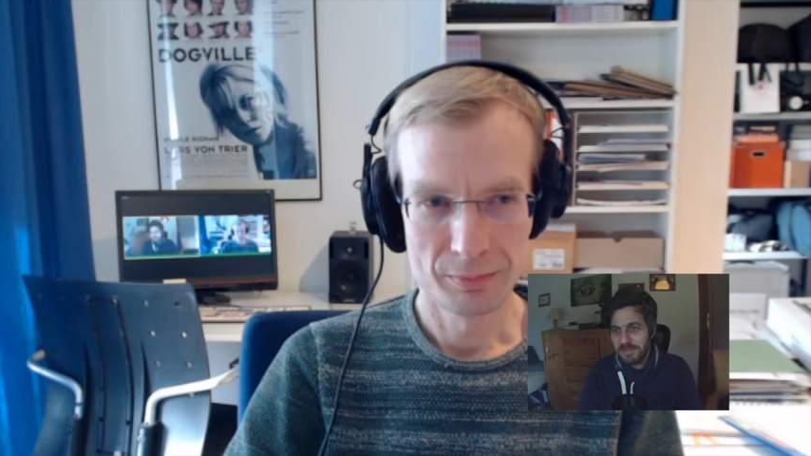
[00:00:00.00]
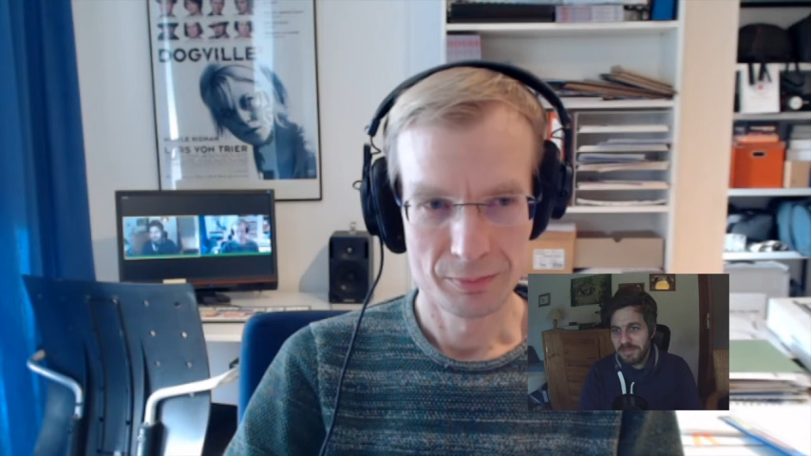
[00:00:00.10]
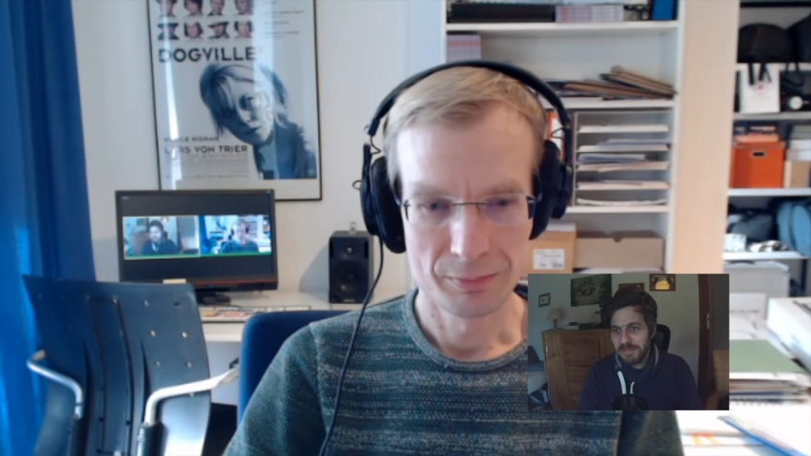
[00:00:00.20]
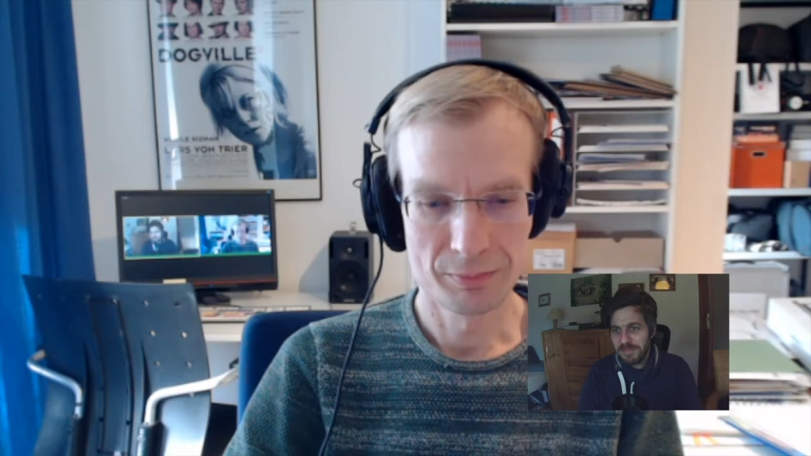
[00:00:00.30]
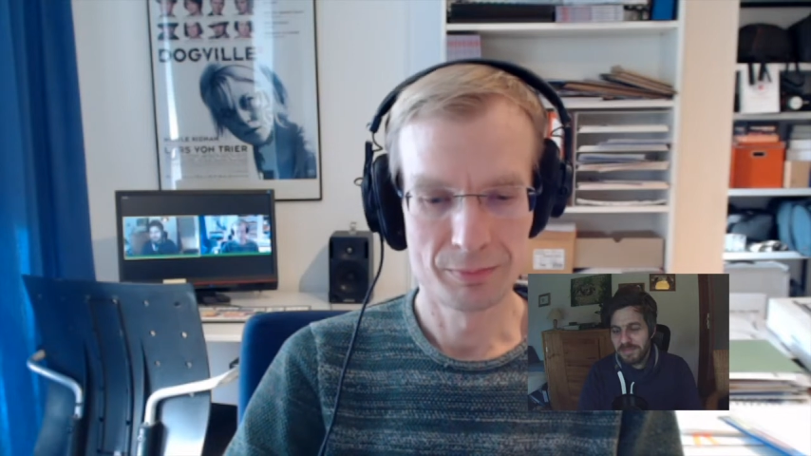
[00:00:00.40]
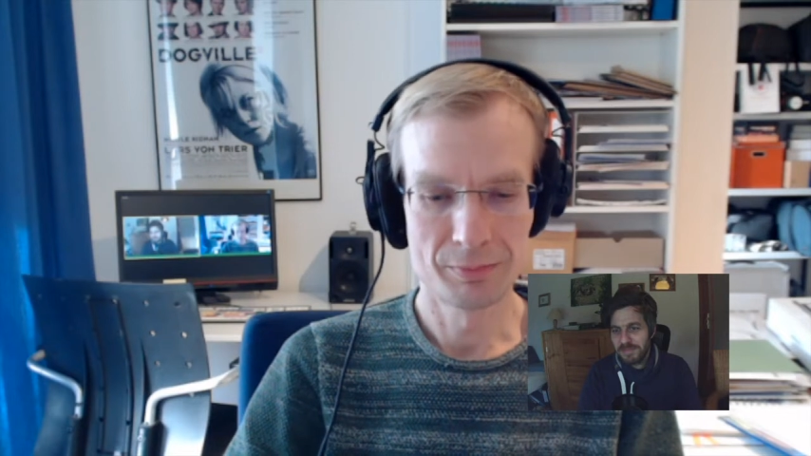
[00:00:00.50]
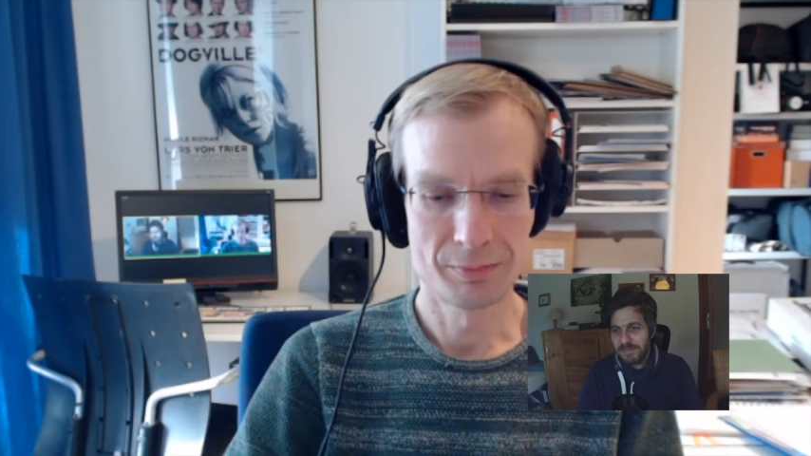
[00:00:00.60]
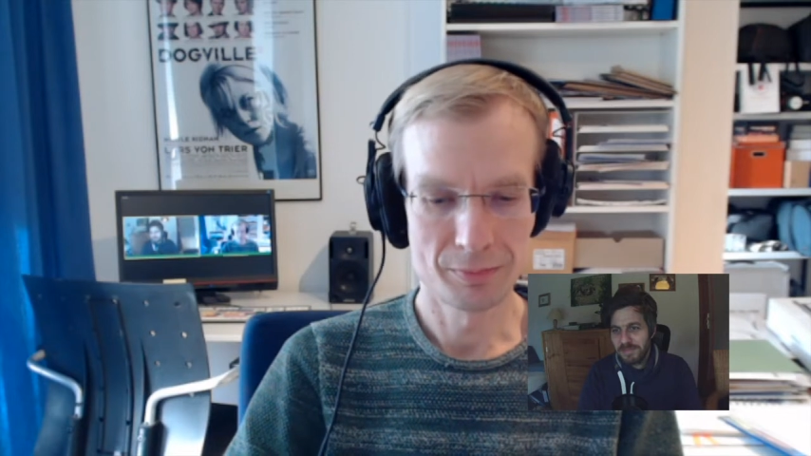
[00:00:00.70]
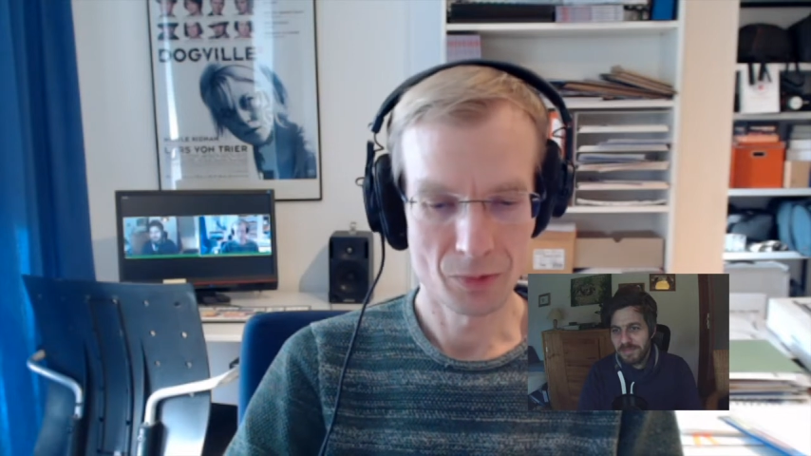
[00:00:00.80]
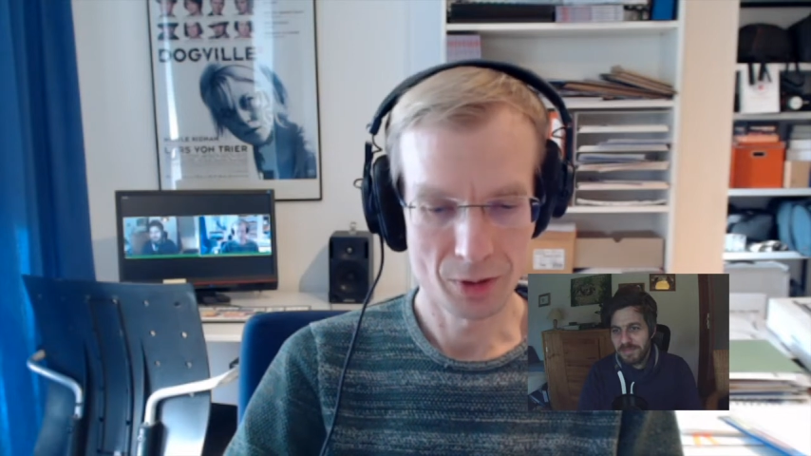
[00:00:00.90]
Mhm.
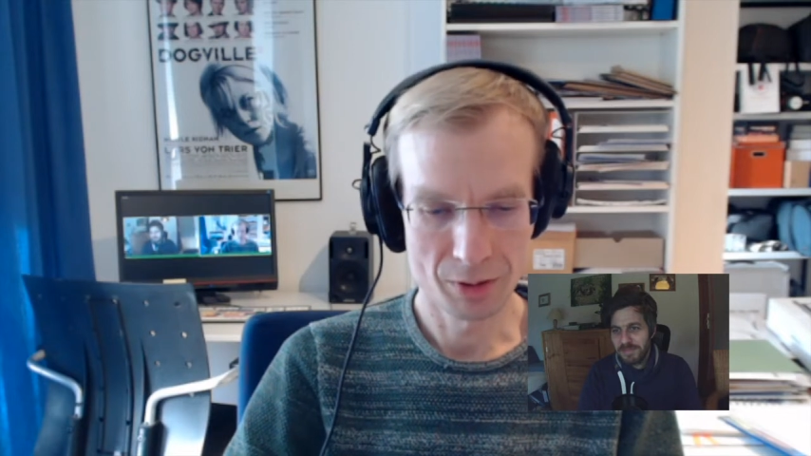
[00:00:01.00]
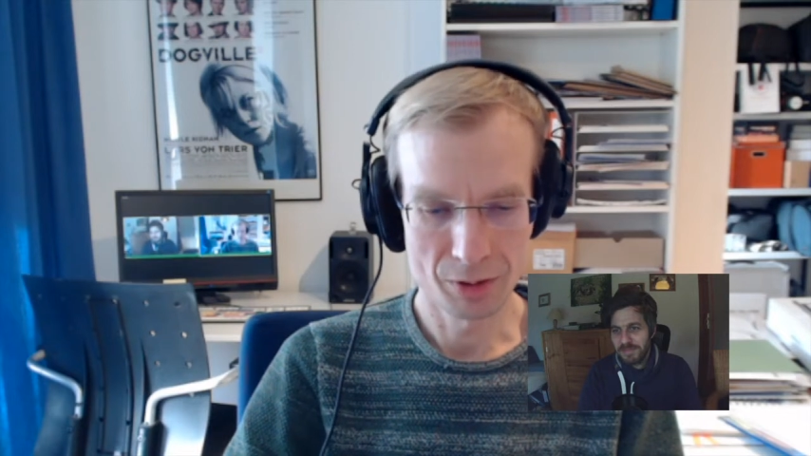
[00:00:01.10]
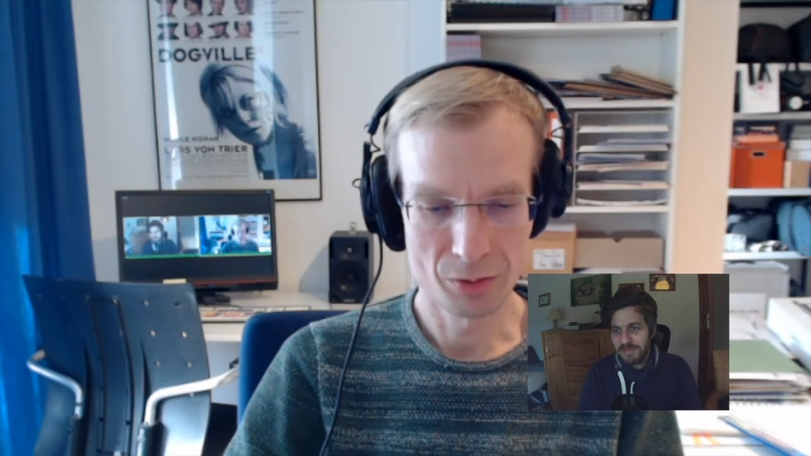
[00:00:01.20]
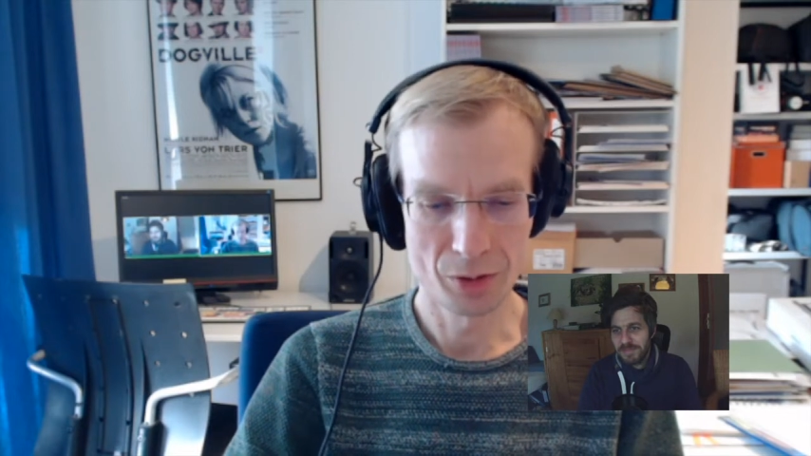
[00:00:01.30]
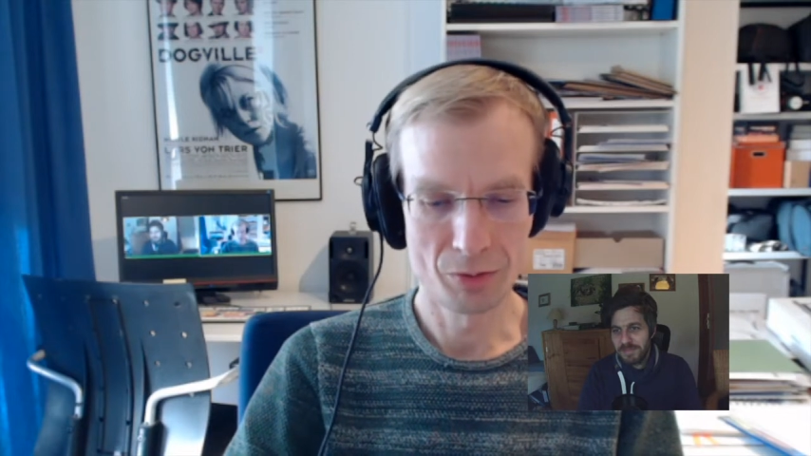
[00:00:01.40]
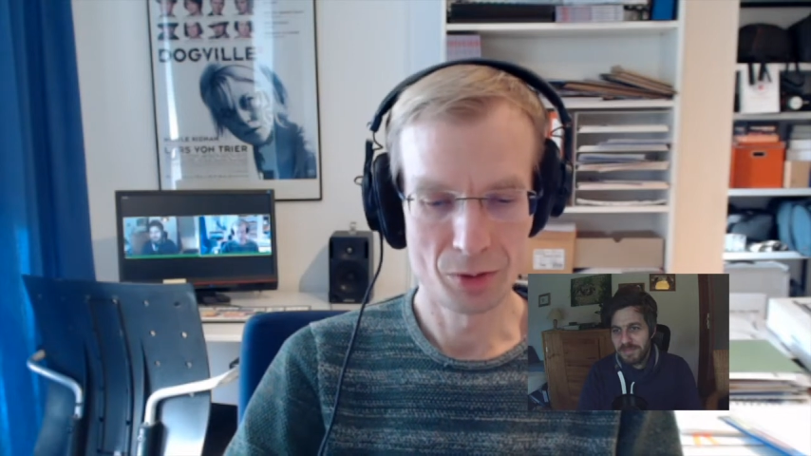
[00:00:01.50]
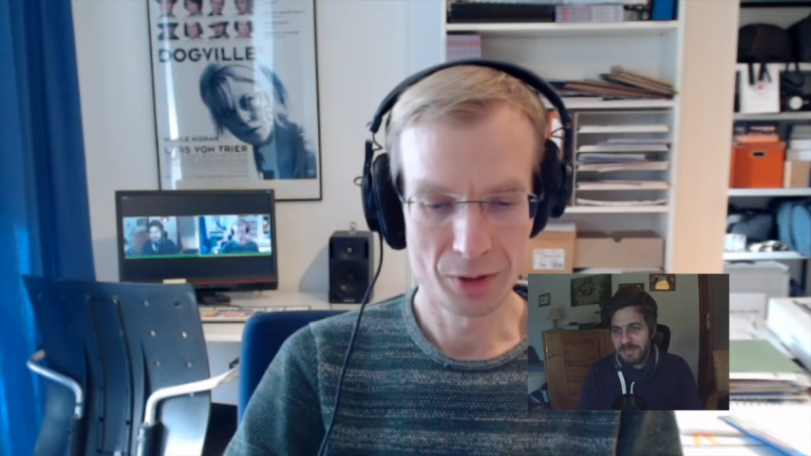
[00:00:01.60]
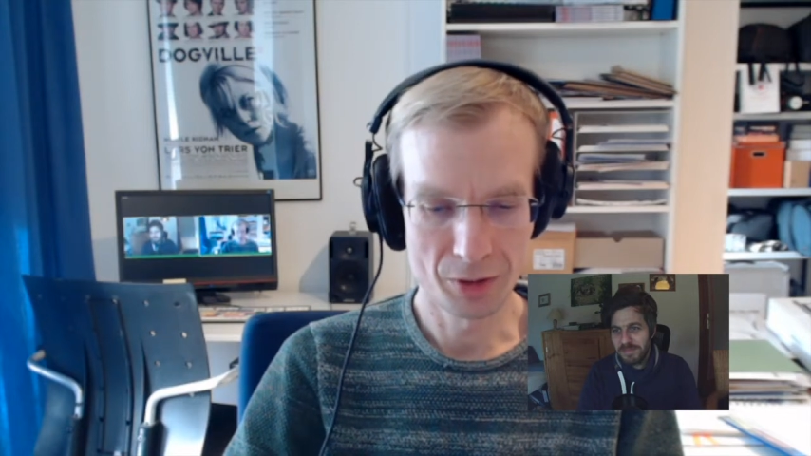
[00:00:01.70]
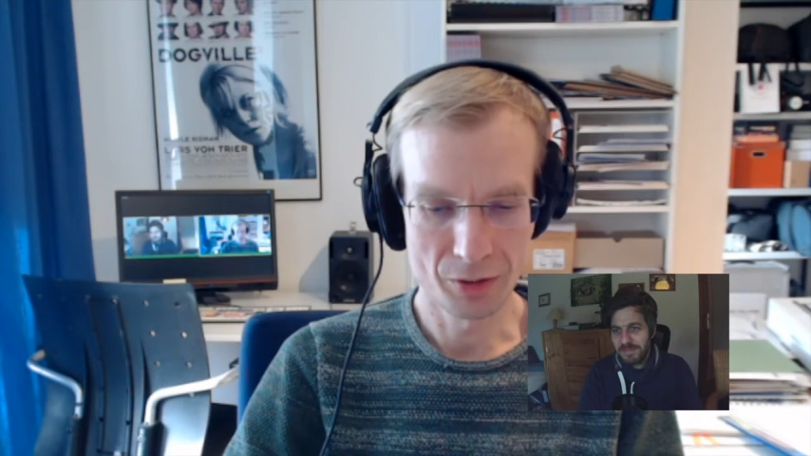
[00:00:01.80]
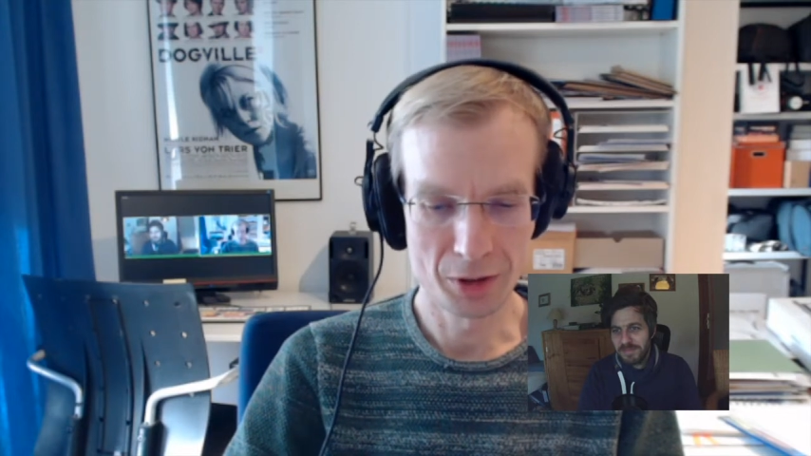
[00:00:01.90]
Genau, wird, wird
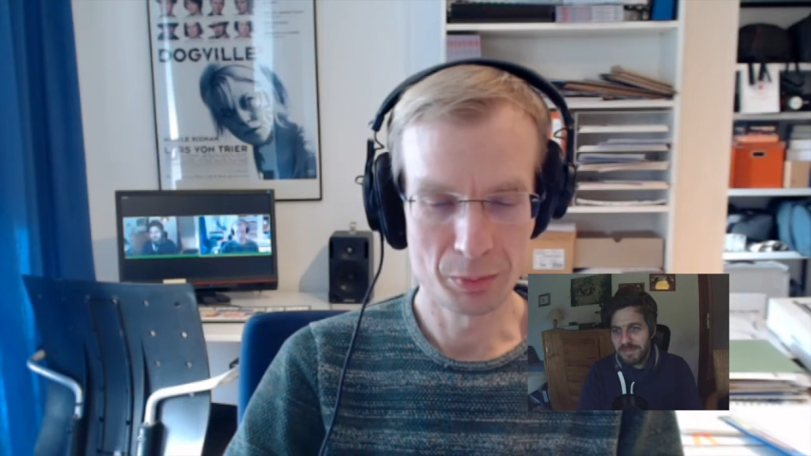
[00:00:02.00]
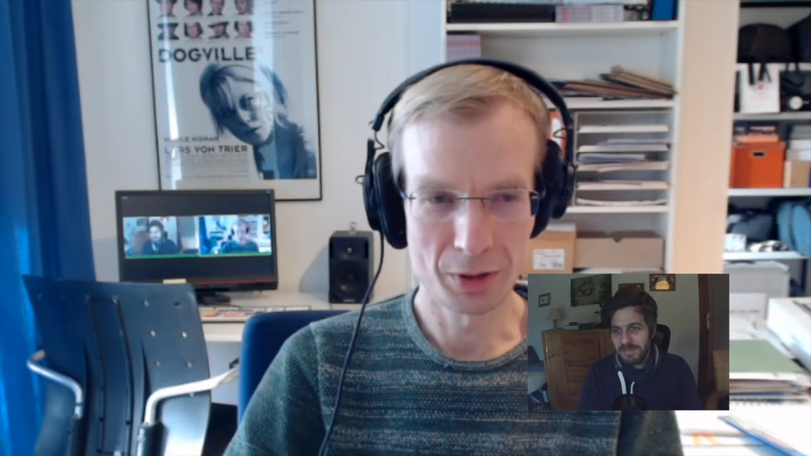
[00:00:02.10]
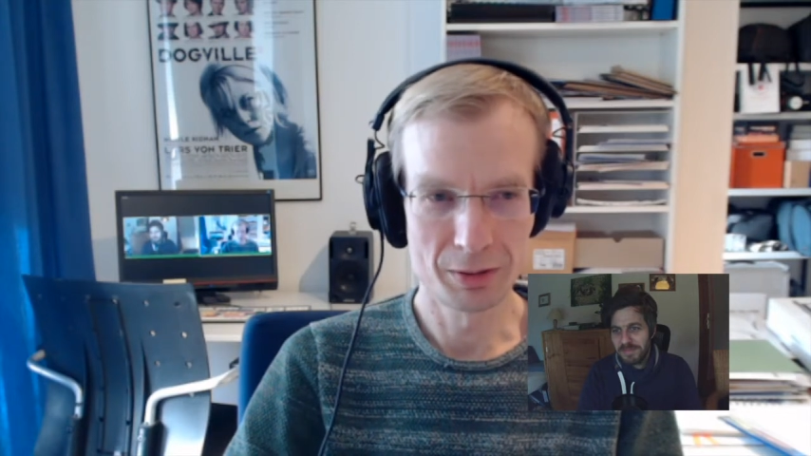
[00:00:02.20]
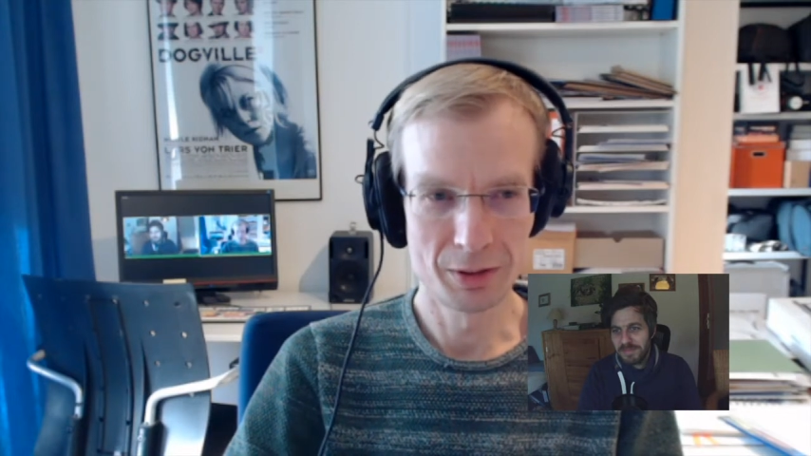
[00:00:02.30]
jetzt sichtbar.